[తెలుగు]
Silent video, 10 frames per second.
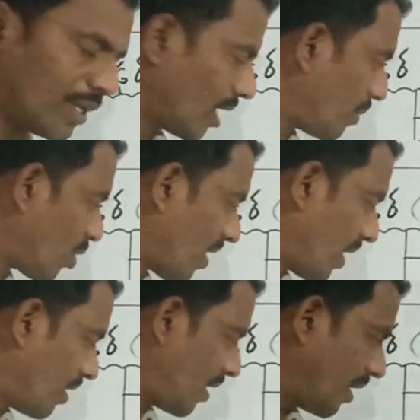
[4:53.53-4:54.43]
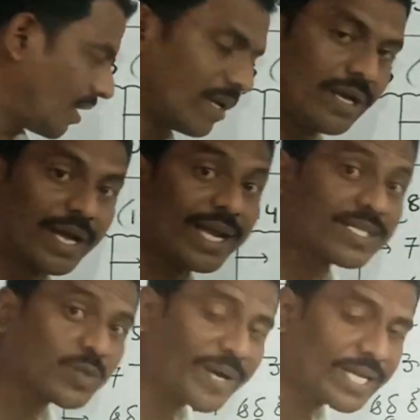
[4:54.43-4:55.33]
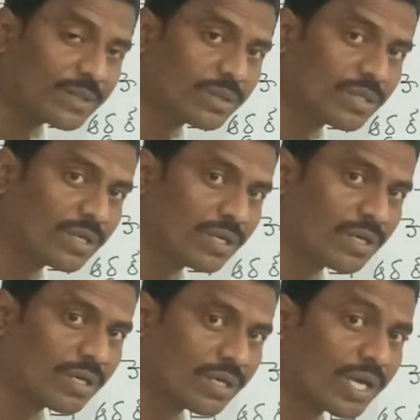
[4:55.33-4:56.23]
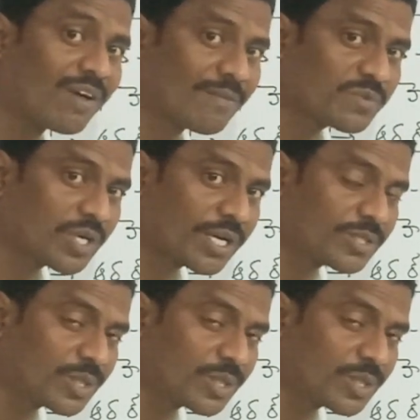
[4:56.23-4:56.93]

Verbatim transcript: ఎనిమిదవ హెన్రీ ఎలిజబెత్ ఏ వంశానికి